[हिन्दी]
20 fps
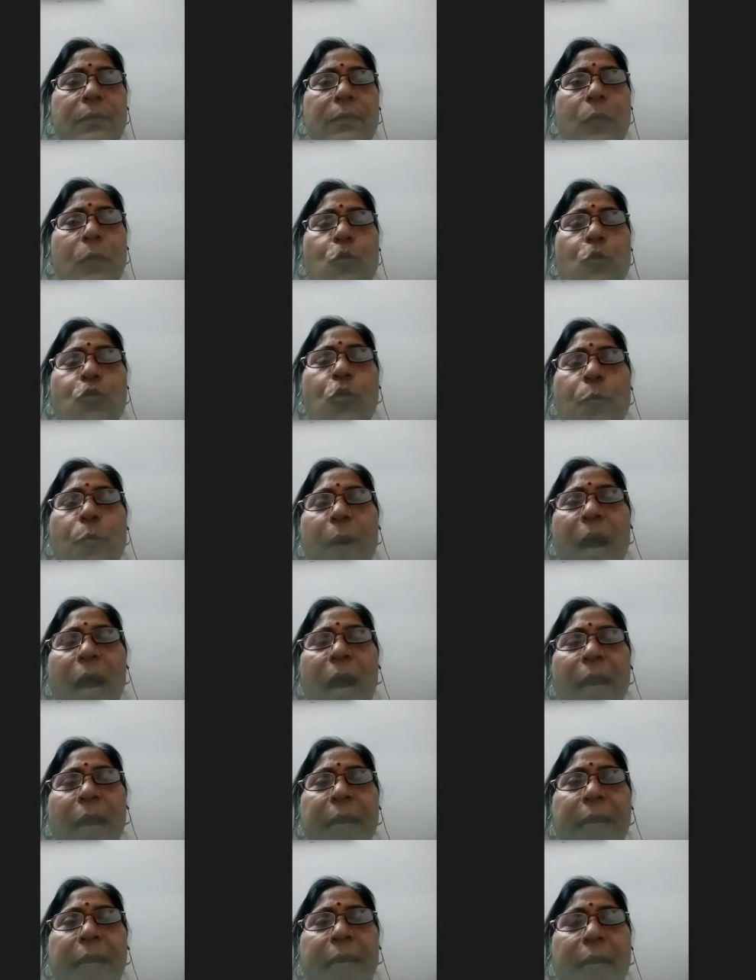उसको बाहर
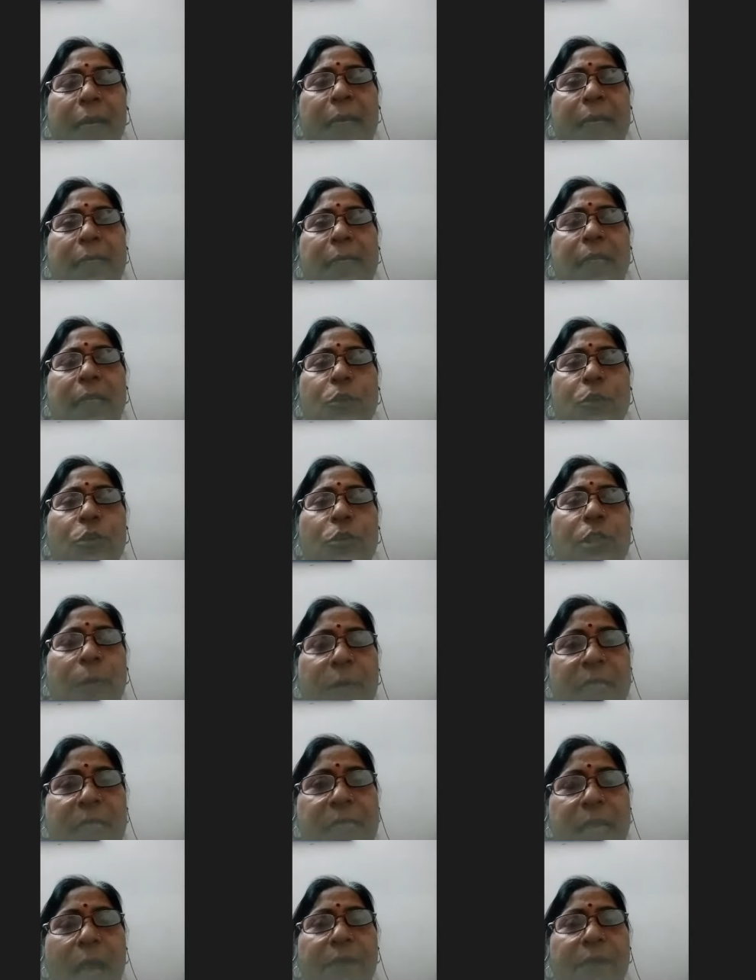निकलने से जो
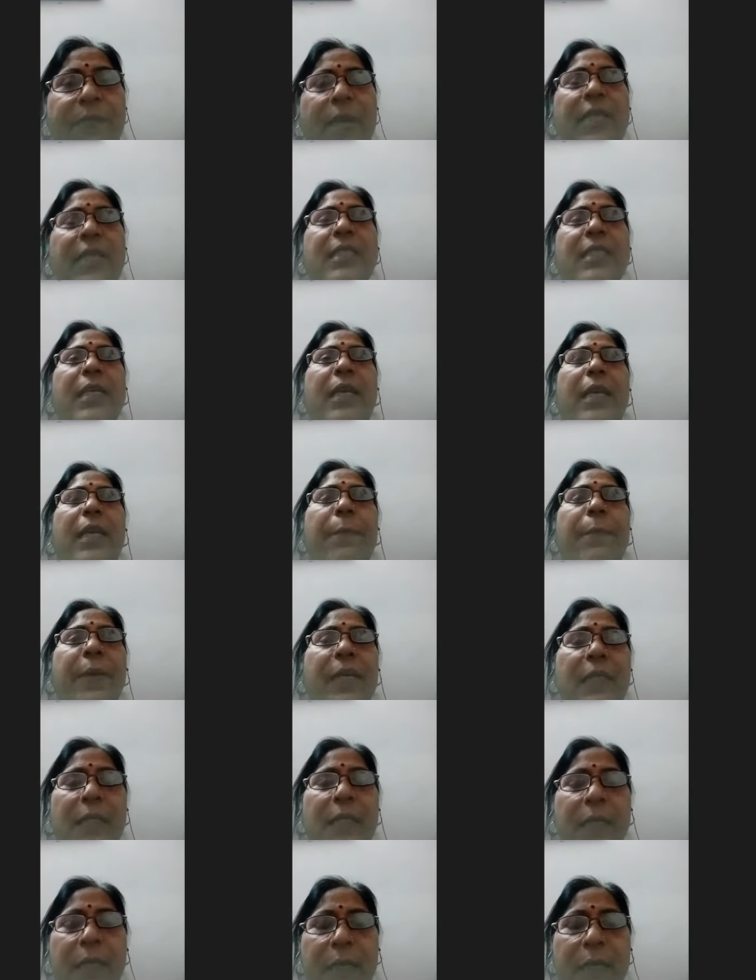समस्याएं फेस करनी
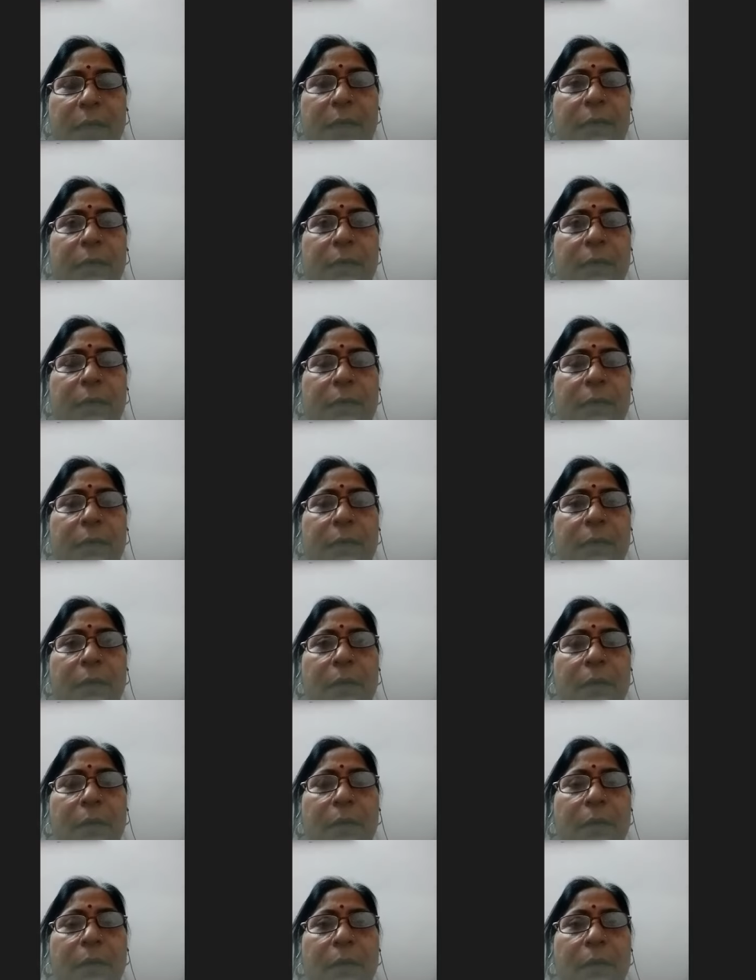पड़ती हैं
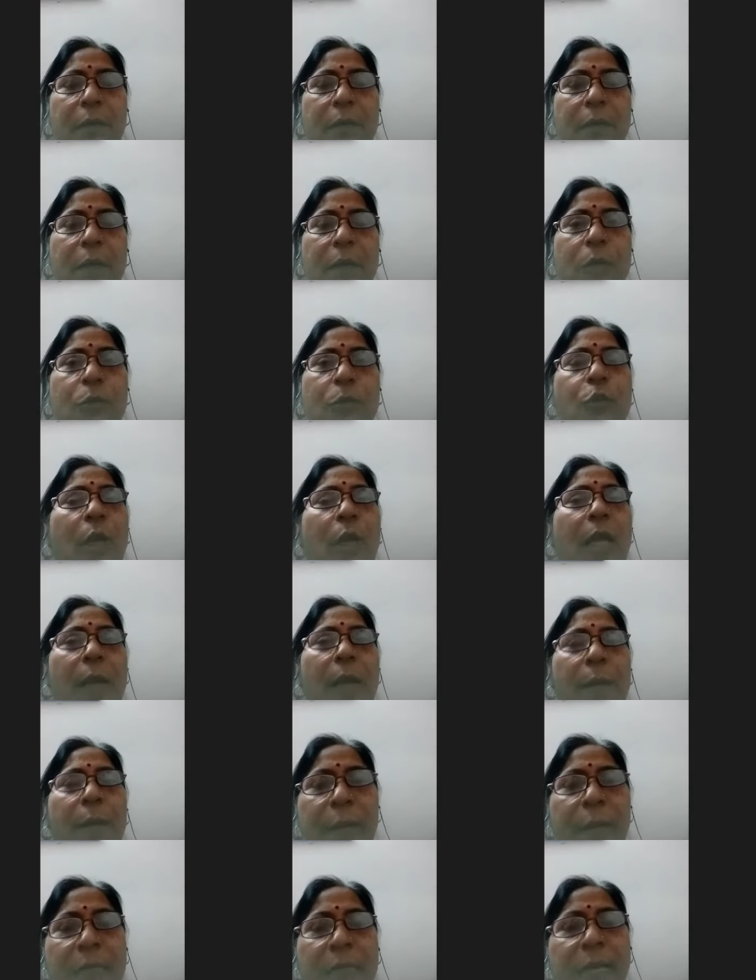जो
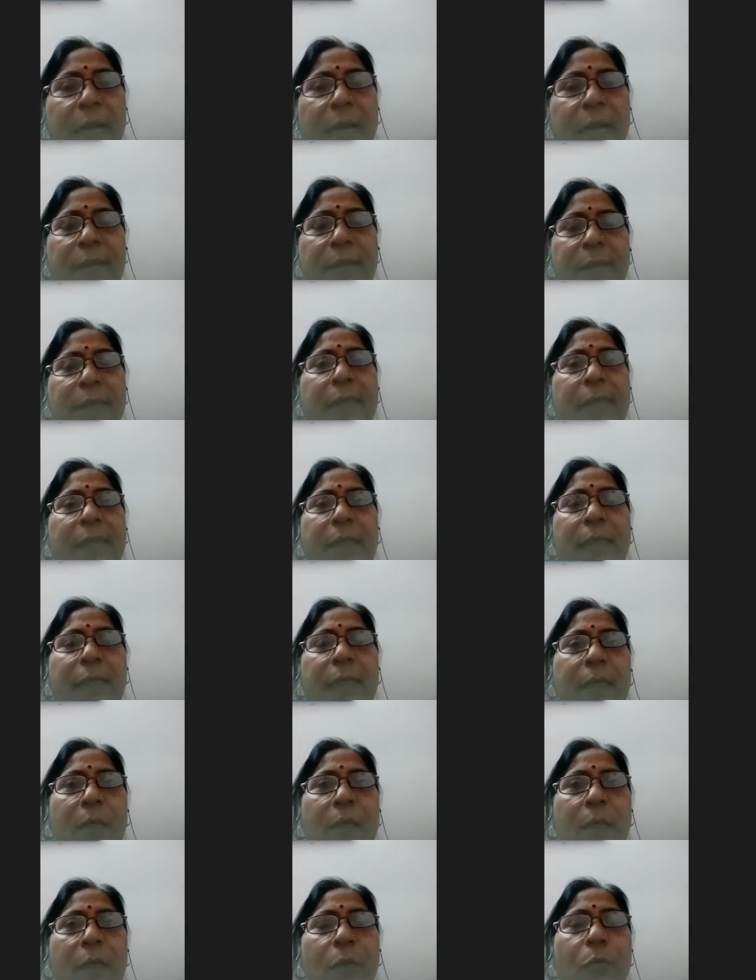हिम्मत दिखाती है
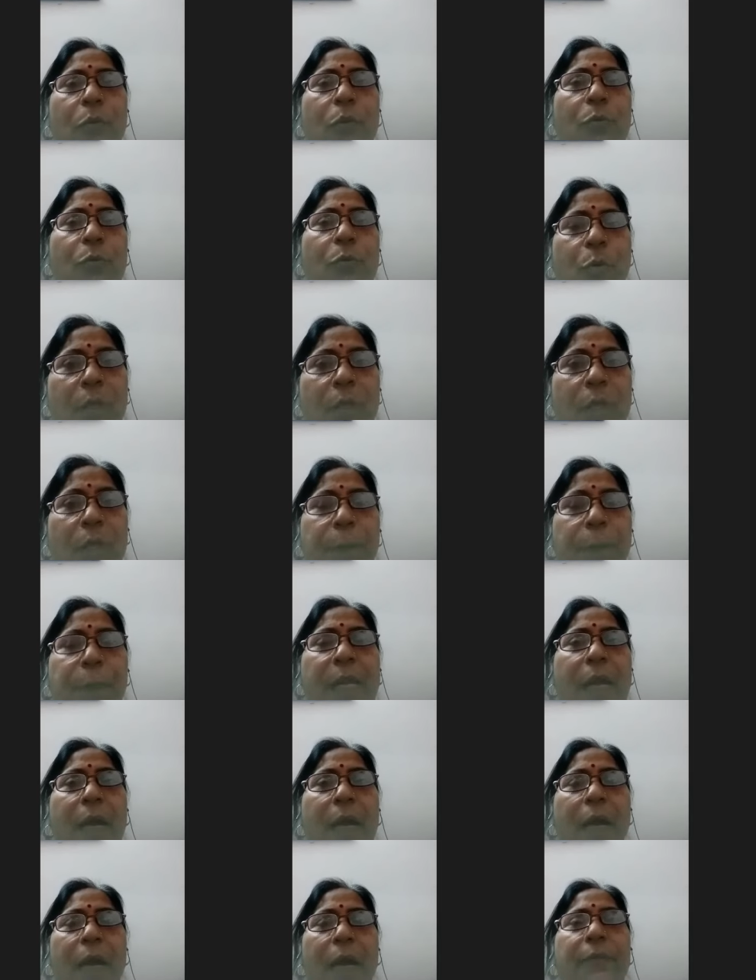वो खुद अपने
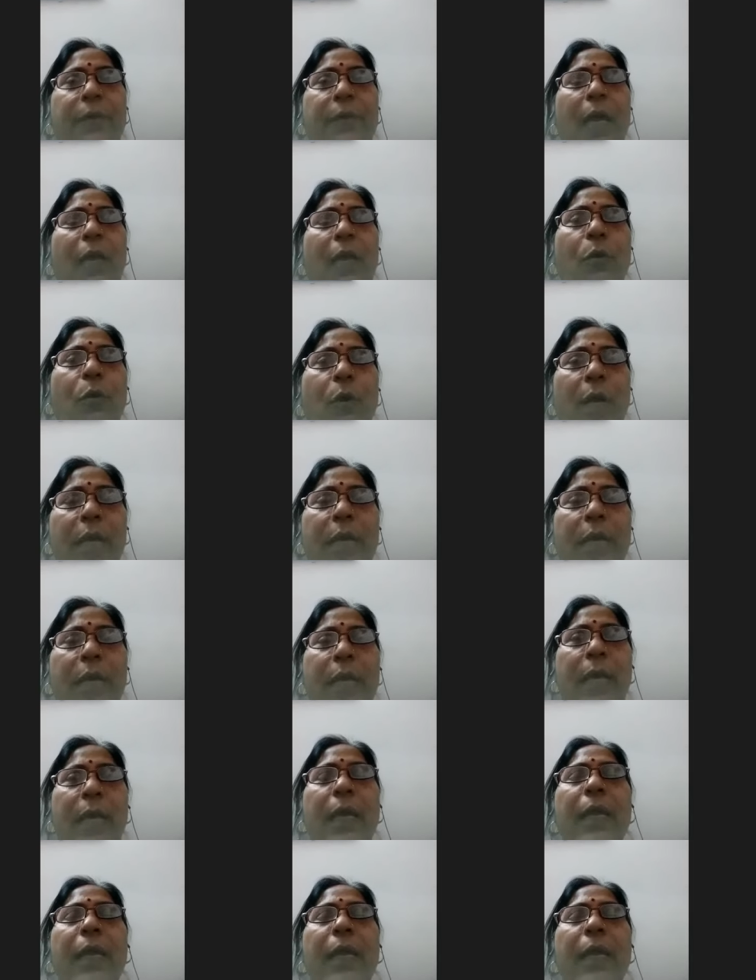अवेयर हो गई है